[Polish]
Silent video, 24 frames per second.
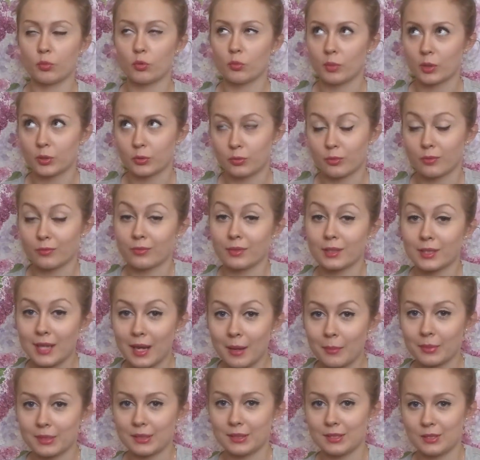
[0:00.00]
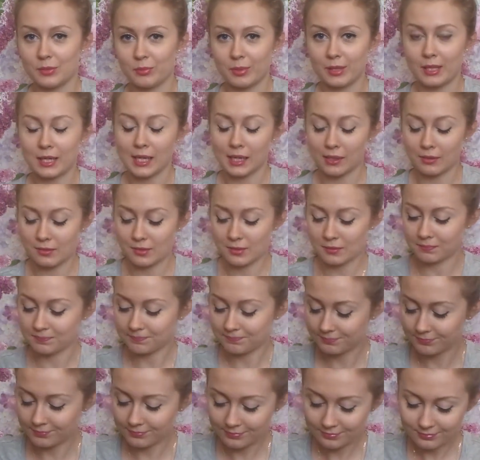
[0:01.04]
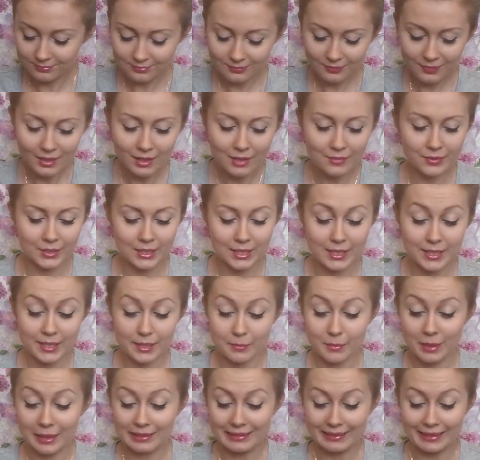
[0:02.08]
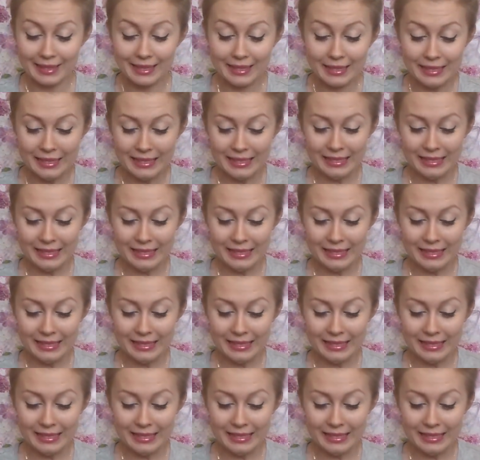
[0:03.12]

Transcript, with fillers: z pumy, którą wygrałam kiedyś biegając w Galerii Malta.